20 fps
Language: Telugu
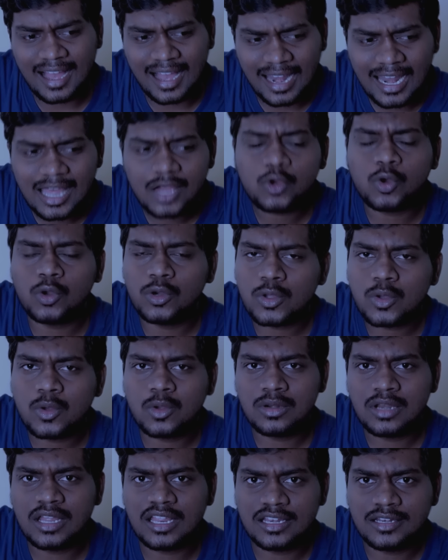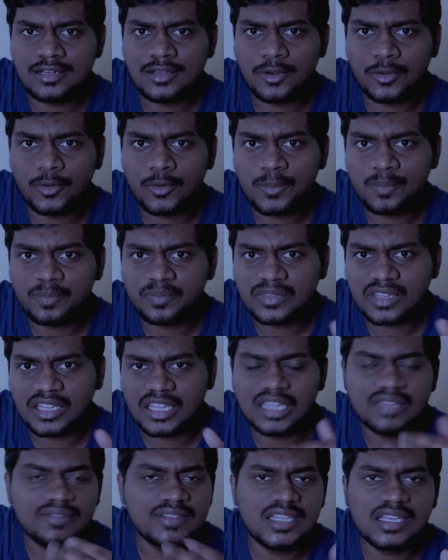అలా కొనుక్కున్న ఇంట్లో
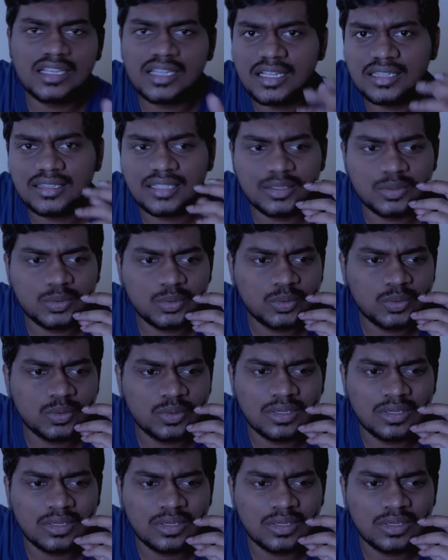ఈ విధంగా తను